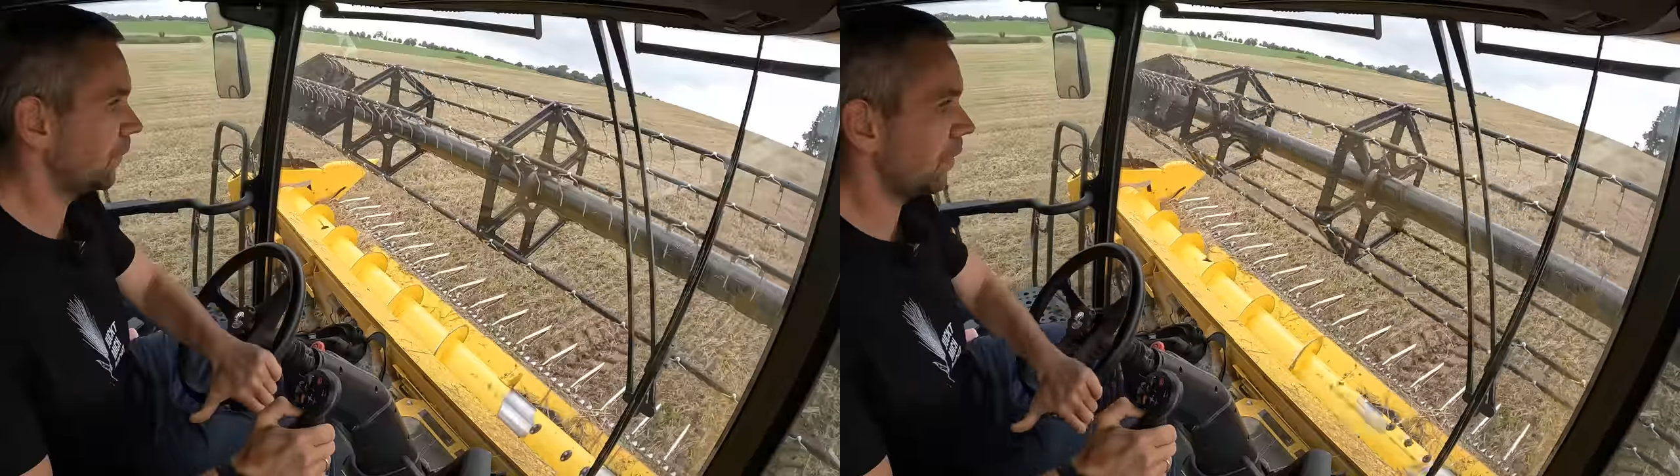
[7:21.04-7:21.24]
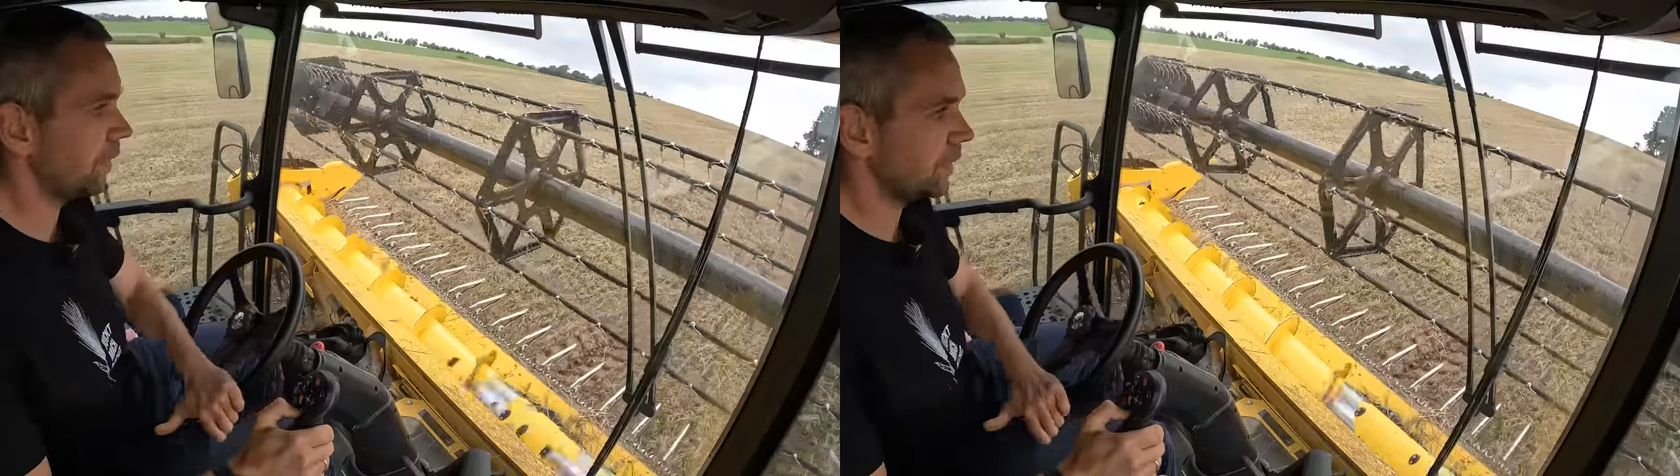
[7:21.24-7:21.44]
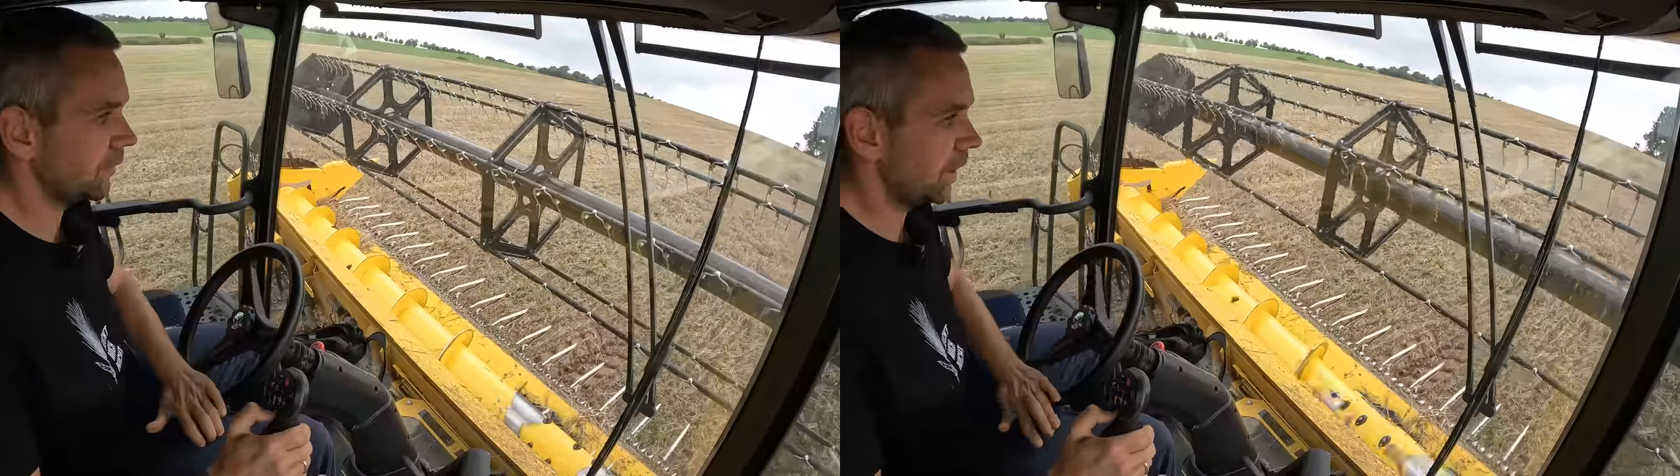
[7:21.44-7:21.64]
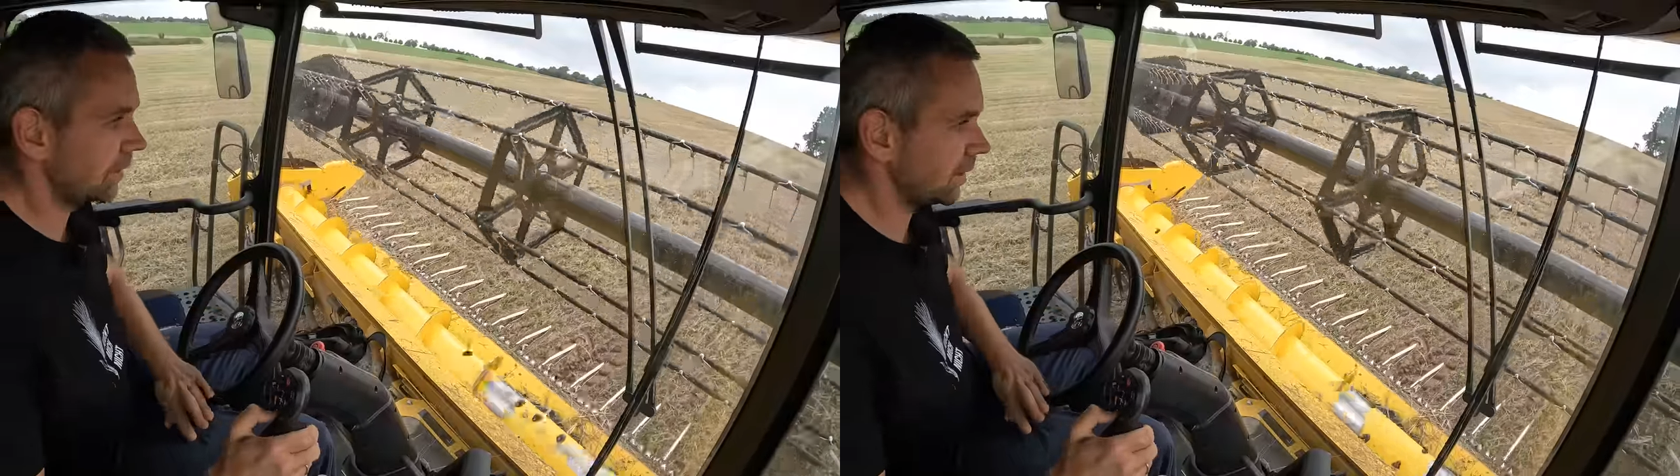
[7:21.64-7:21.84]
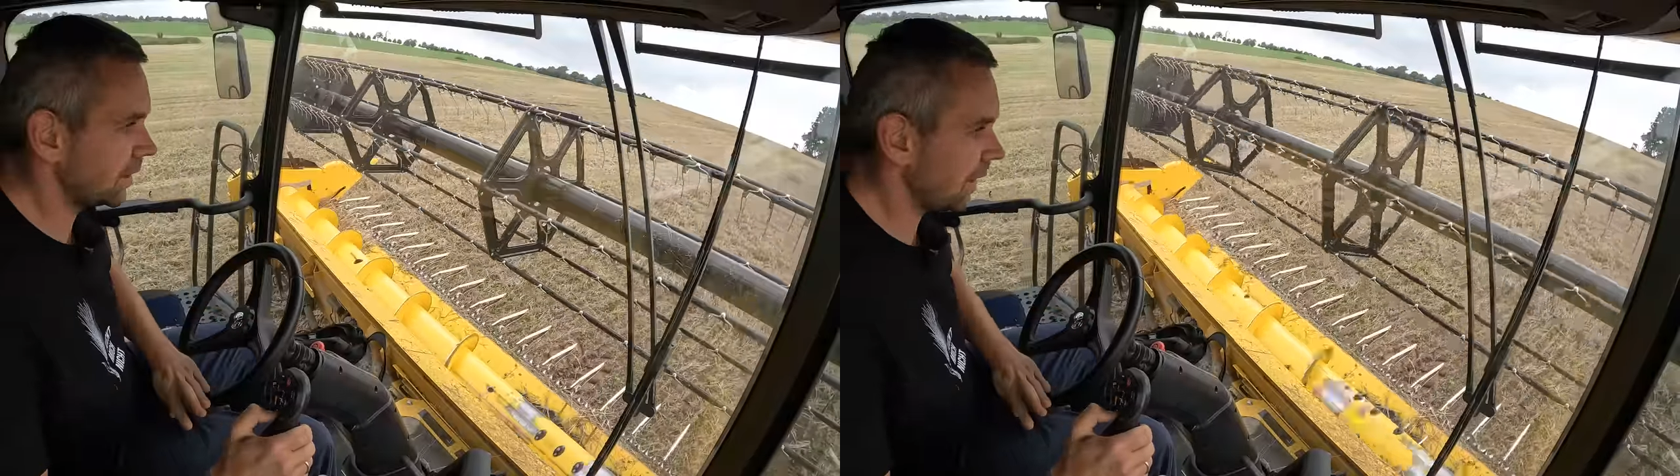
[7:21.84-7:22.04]
feucht, weil hat
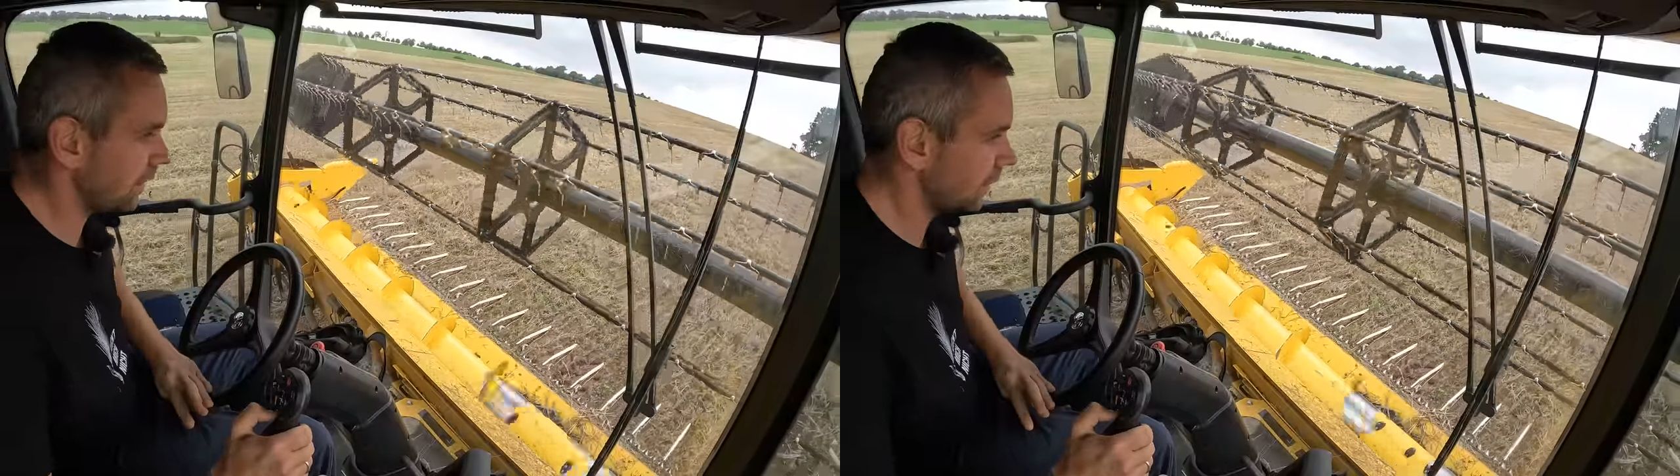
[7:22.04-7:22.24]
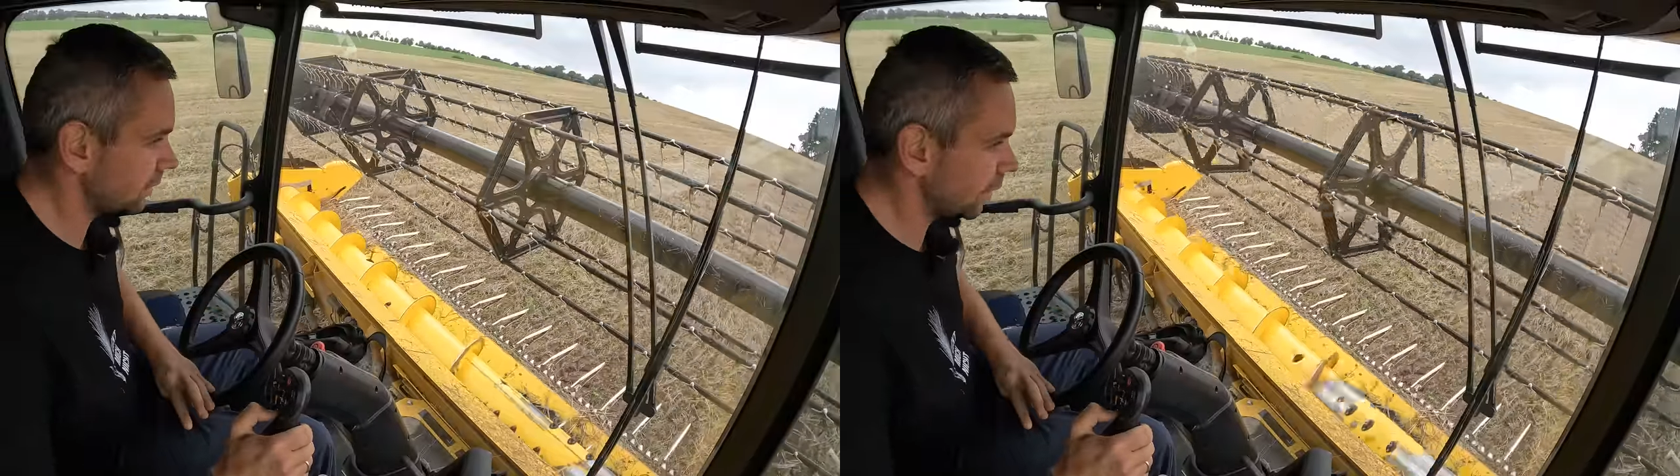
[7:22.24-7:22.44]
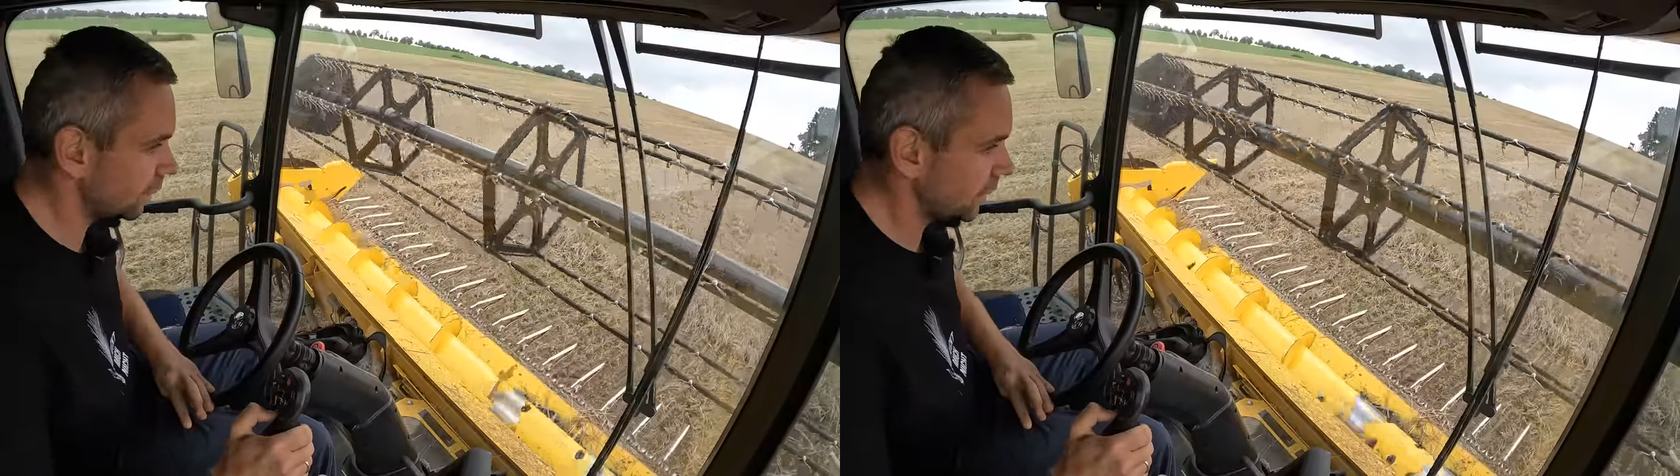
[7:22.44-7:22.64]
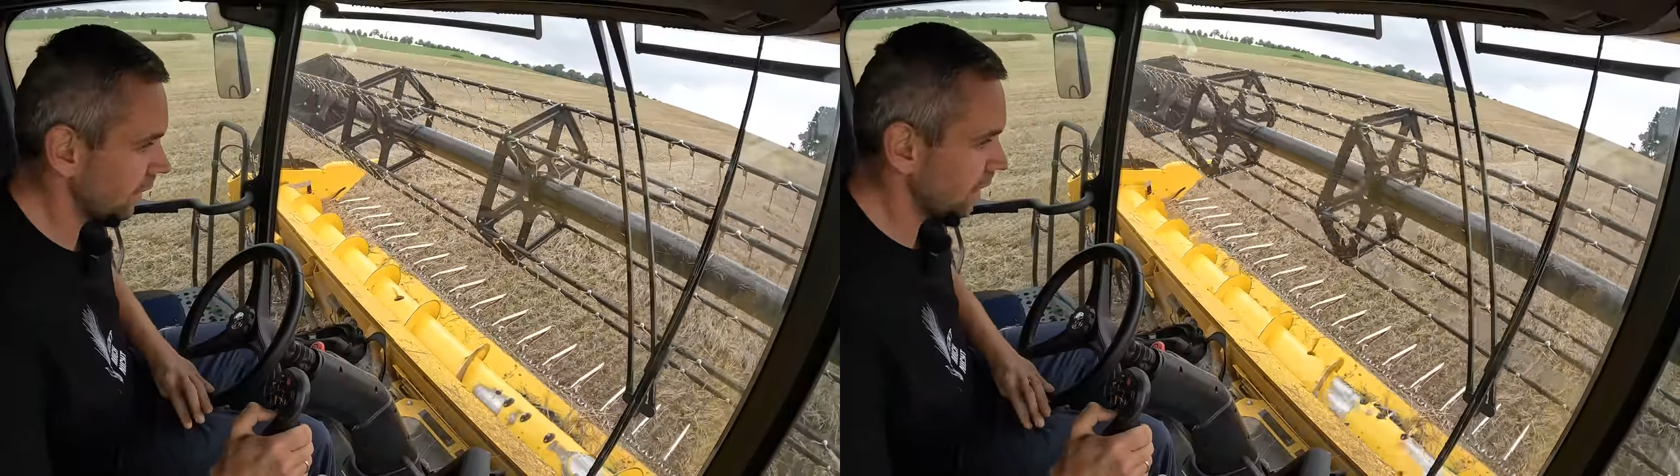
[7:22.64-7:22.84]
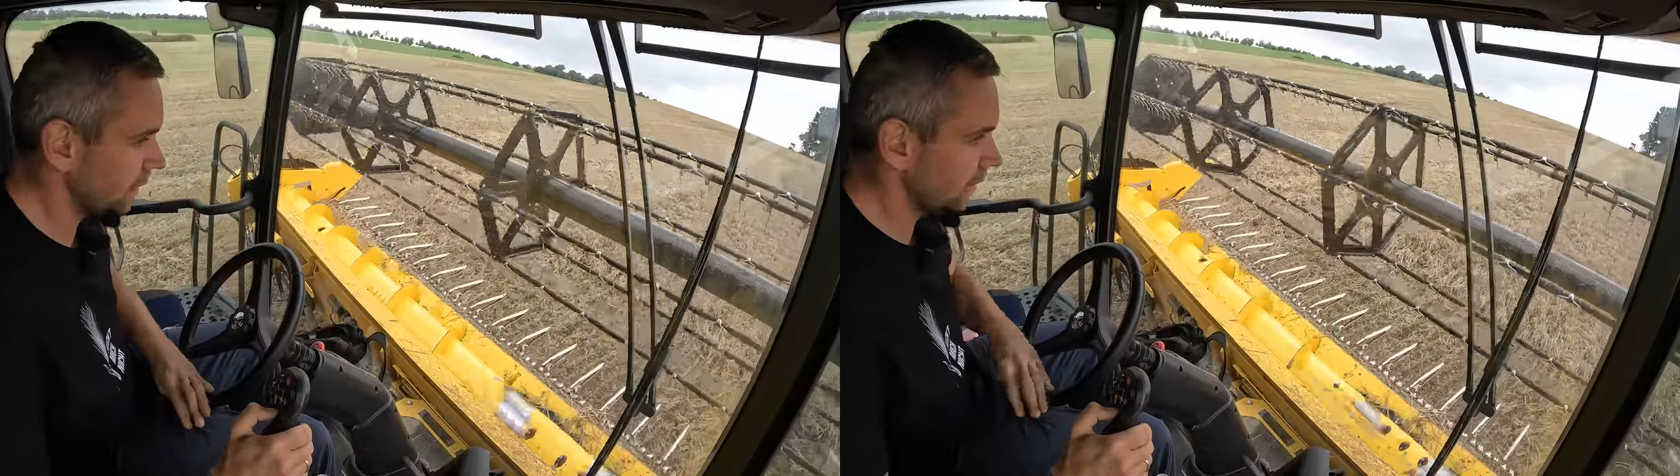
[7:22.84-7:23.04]
ja tagelang drauf
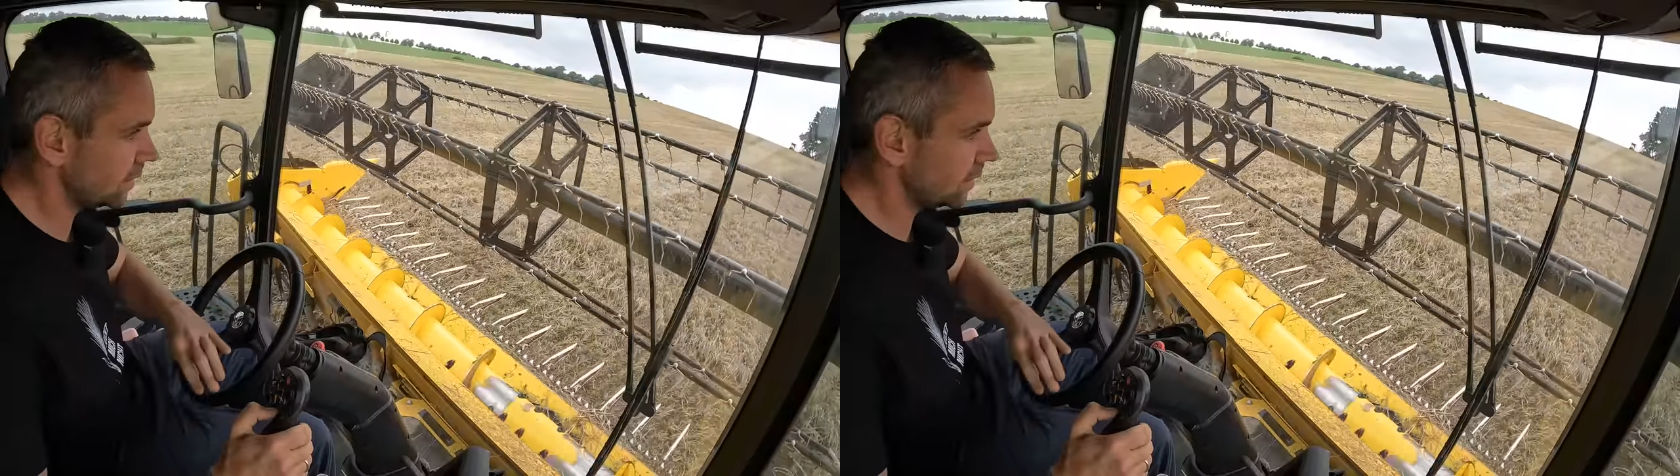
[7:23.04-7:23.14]
geregnet.